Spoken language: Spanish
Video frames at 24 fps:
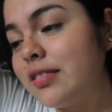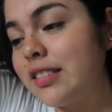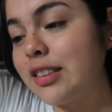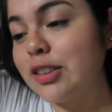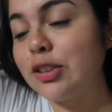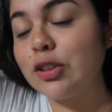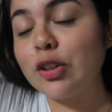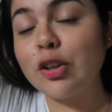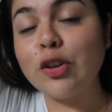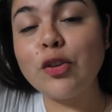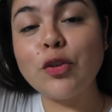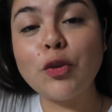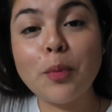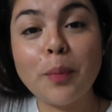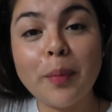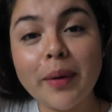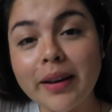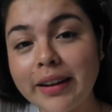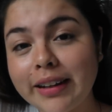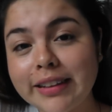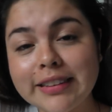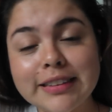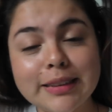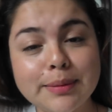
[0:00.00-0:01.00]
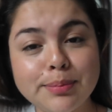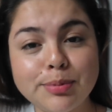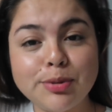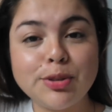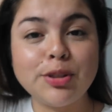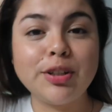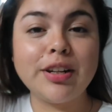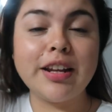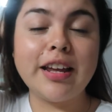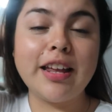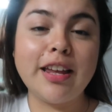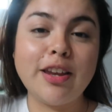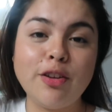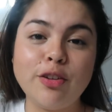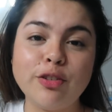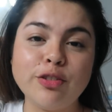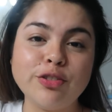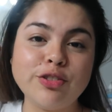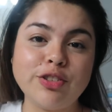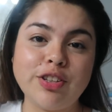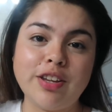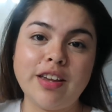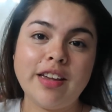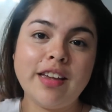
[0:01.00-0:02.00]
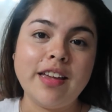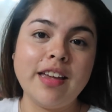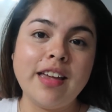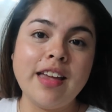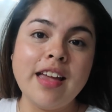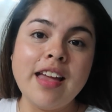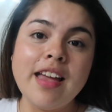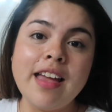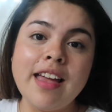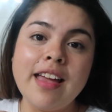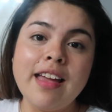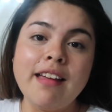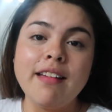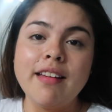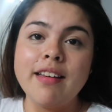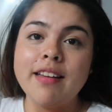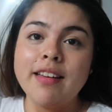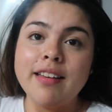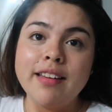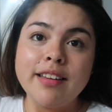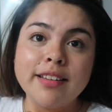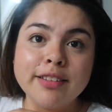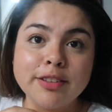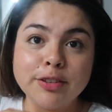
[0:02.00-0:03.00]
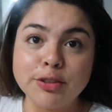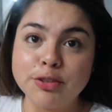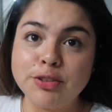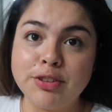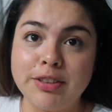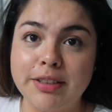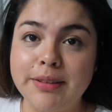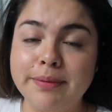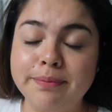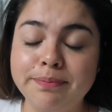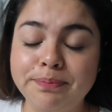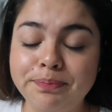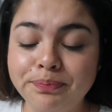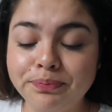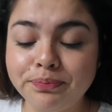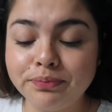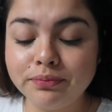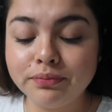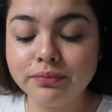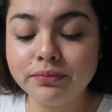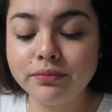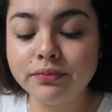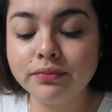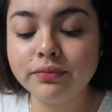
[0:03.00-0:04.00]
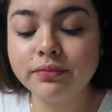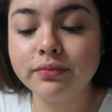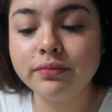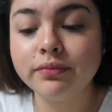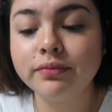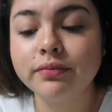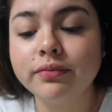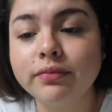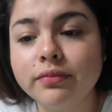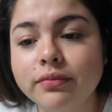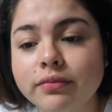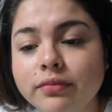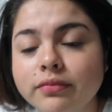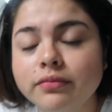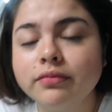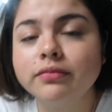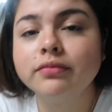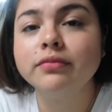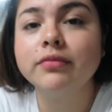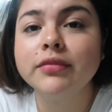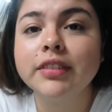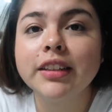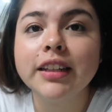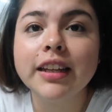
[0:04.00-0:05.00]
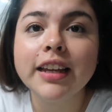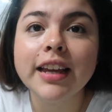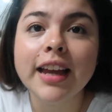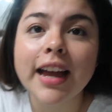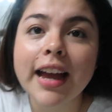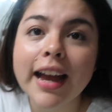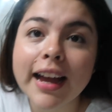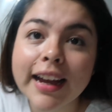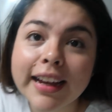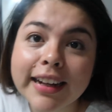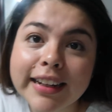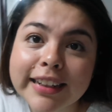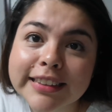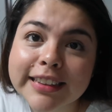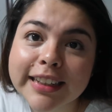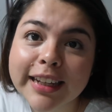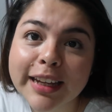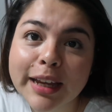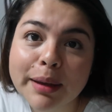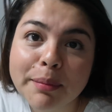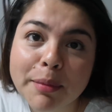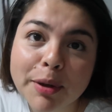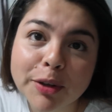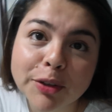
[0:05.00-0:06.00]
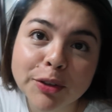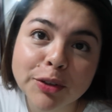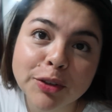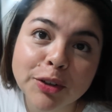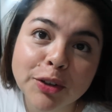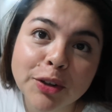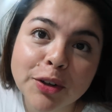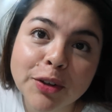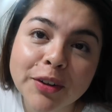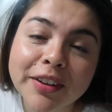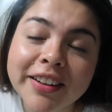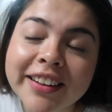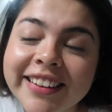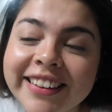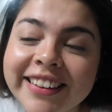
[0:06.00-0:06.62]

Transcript: Estoy súper decepcionada, yo no sé. No sé. Ya te ayudé. Ángel dice que ya me ordenó.